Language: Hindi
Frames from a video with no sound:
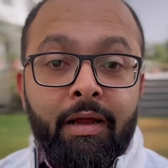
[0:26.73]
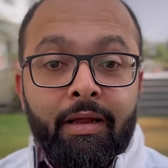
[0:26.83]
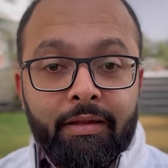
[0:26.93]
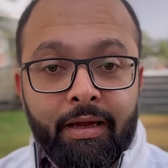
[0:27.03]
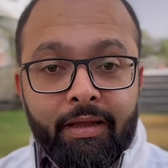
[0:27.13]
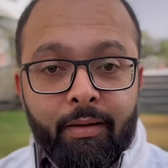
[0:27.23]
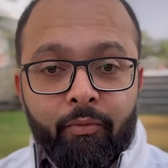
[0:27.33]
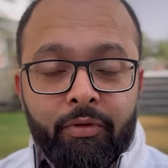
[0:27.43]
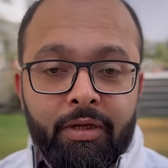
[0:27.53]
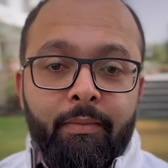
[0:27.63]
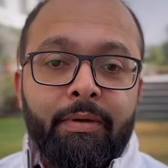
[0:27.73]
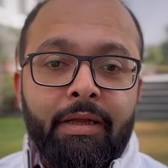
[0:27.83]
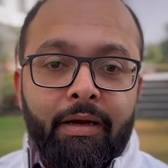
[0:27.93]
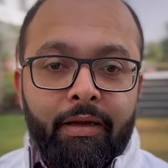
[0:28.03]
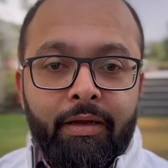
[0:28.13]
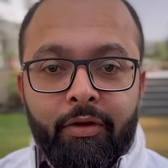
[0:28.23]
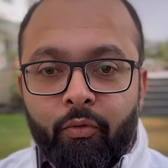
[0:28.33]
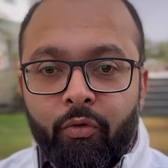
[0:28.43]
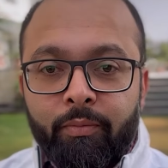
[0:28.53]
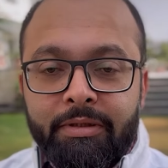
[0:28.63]
ताकि आपको ये पता रहे कि
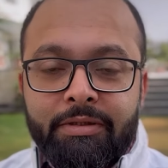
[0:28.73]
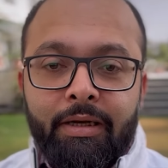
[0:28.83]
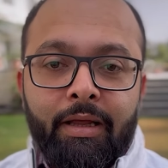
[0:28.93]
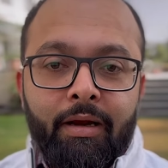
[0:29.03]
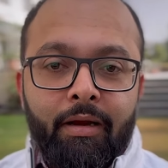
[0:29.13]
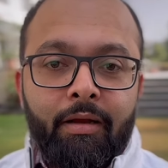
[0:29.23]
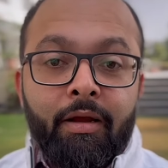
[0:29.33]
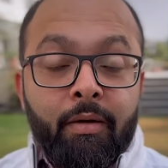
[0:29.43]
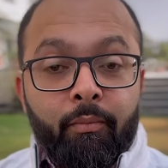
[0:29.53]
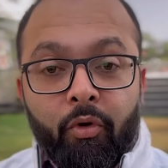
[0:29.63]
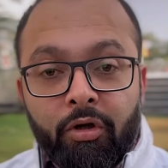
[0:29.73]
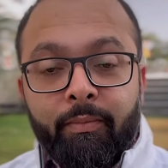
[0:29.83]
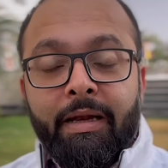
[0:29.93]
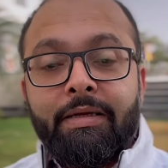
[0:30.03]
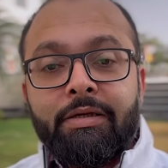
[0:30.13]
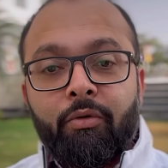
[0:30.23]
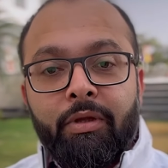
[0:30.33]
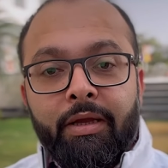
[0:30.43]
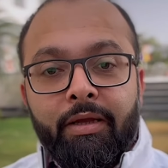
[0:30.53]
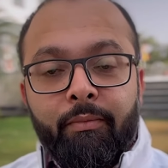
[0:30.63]
कोर्ट में चल क्या रहा है बहुत बार ऐसा
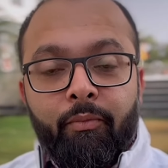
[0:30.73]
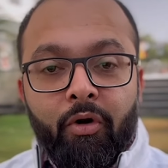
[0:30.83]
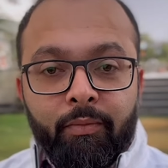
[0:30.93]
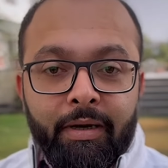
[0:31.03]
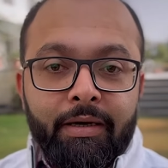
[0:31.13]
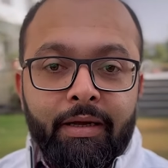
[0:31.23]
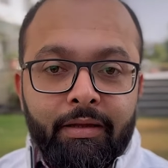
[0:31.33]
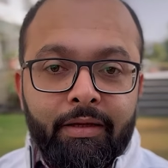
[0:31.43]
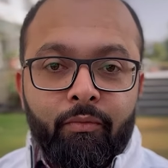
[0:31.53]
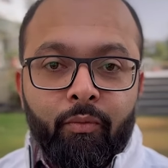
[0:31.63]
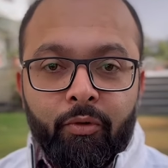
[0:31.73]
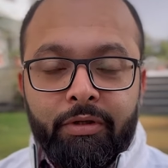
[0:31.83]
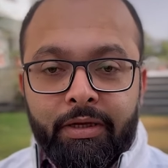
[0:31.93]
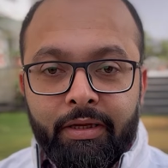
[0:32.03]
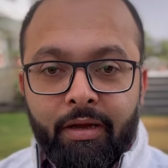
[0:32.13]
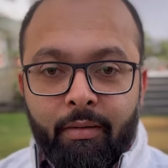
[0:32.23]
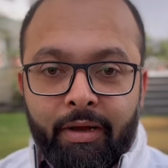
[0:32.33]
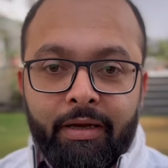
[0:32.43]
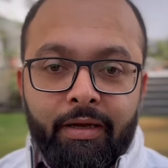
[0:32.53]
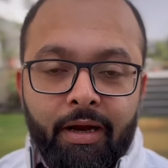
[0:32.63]
होता है कि बहुत पार्टी आती हैं वो बोलती हैं कि
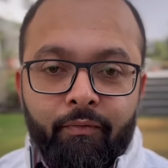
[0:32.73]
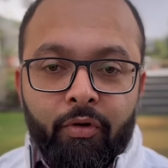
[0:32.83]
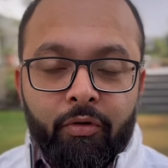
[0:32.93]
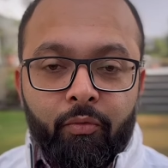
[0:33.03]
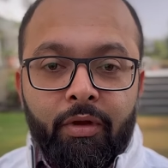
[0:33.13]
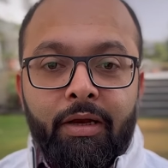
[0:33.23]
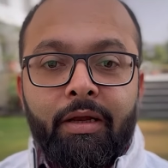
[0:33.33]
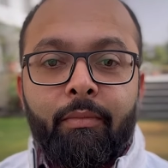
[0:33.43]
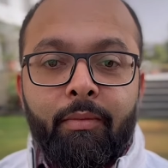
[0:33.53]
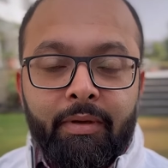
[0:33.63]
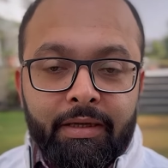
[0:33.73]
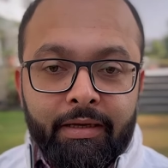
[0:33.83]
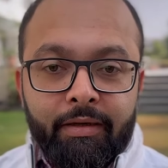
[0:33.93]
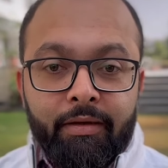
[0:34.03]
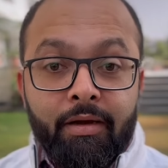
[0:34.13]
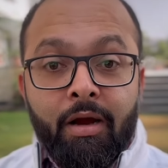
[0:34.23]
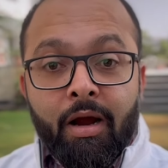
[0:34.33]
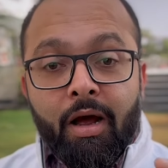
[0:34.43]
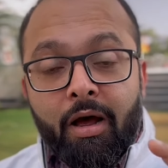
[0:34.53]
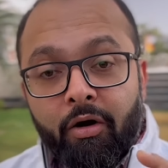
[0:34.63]
हमारे खिलाफ ऑर्डर हो गया लेकिन हमें पता ही नहीं है
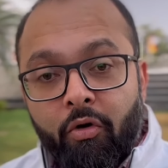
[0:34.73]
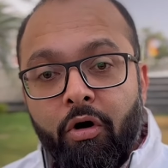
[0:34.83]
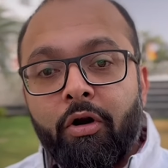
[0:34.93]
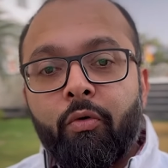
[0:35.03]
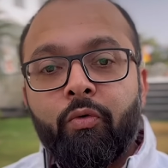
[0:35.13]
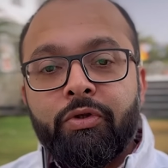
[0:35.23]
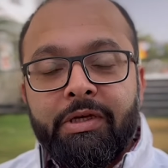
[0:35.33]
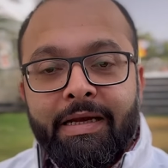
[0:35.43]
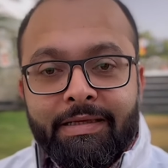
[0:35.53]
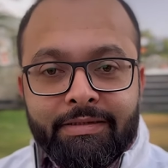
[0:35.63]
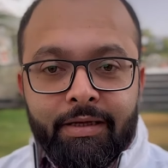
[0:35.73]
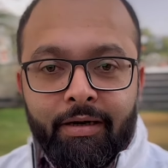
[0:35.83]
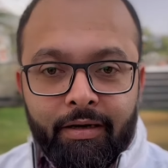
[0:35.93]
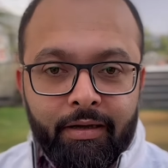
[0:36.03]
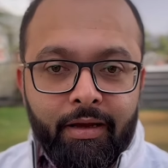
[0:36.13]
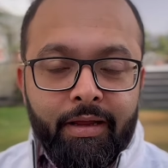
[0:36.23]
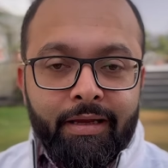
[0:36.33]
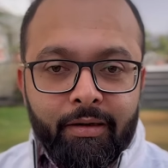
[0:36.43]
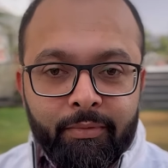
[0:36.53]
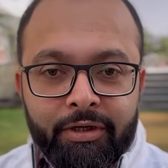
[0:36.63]
हर ऑर्डर को चैलेंज करने का
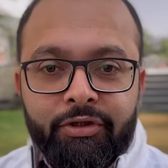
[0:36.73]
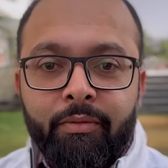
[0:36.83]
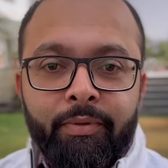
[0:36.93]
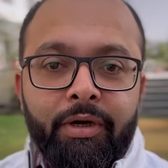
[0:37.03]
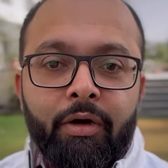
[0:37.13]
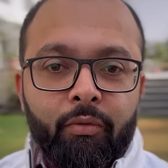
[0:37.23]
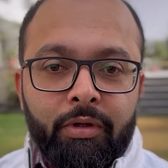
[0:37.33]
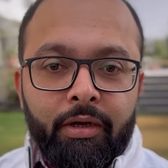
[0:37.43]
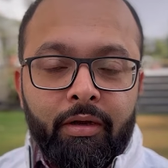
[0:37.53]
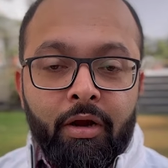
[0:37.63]
एक लिमिटेशन पीरियड होता है